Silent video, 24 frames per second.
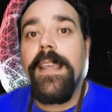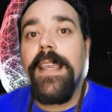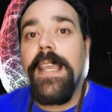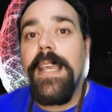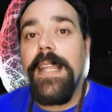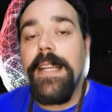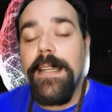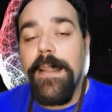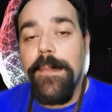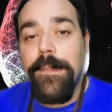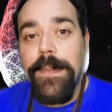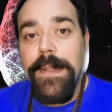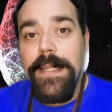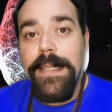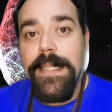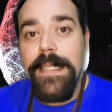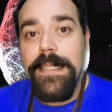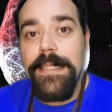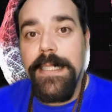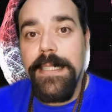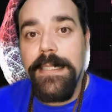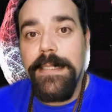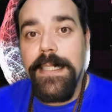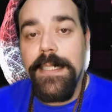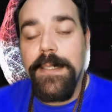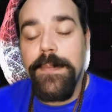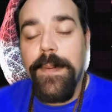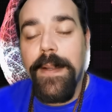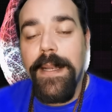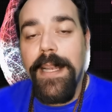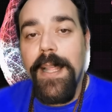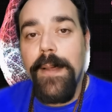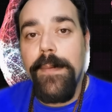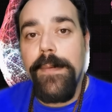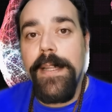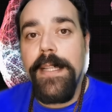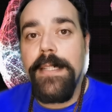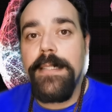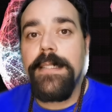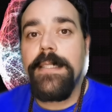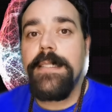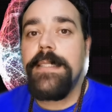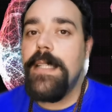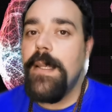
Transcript: y repites estas palabras